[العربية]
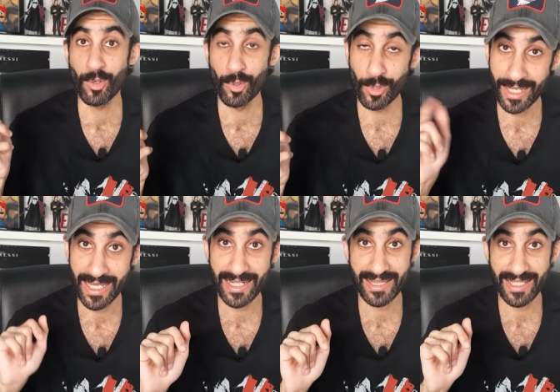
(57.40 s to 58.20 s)

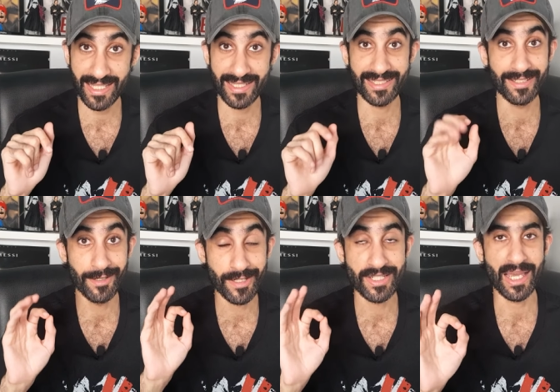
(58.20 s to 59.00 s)
وغير دي
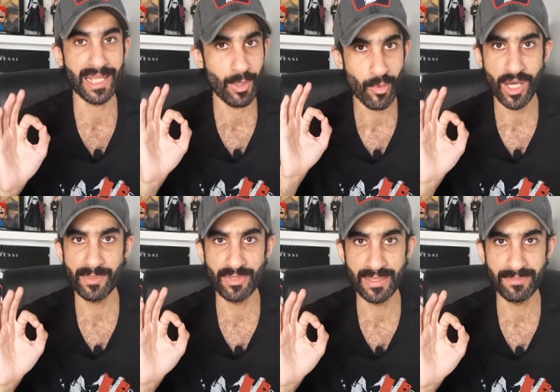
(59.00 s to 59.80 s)
قال شغله وايد
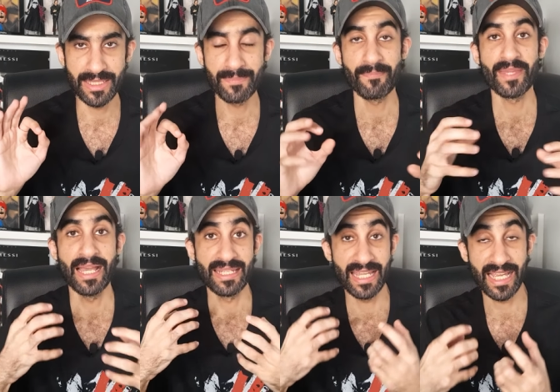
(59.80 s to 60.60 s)
مهمة
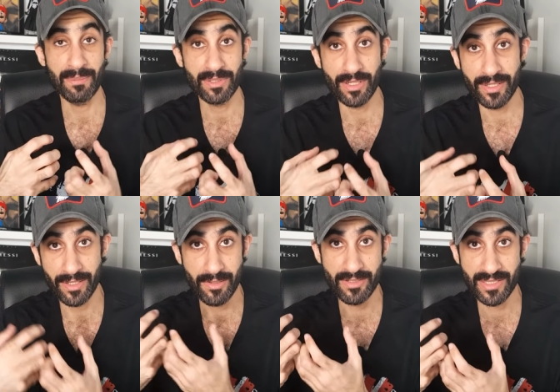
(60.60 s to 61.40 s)
انه قبل كان
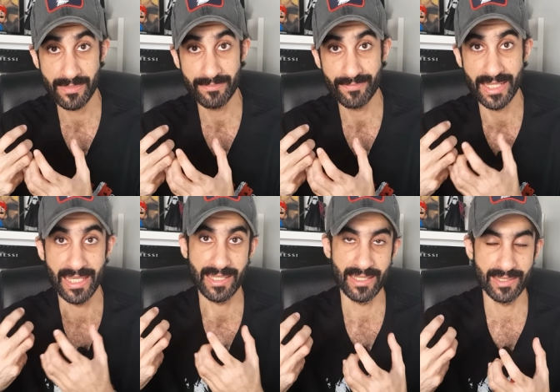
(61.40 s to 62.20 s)
يحاسب
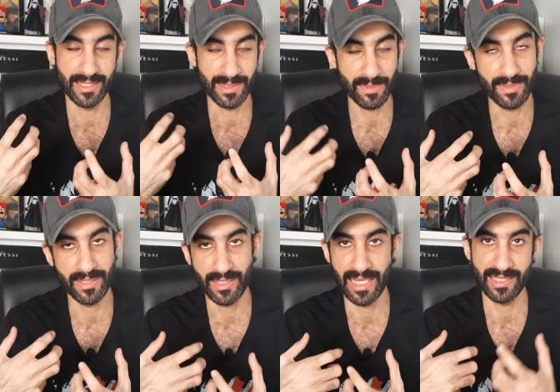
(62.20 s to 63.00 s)
لان الانمي
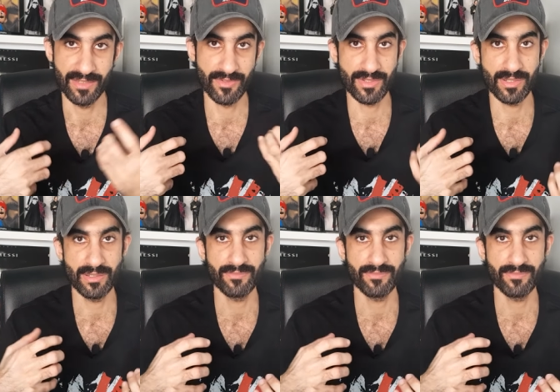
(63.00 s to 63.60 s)
بينعرض على التلفزيون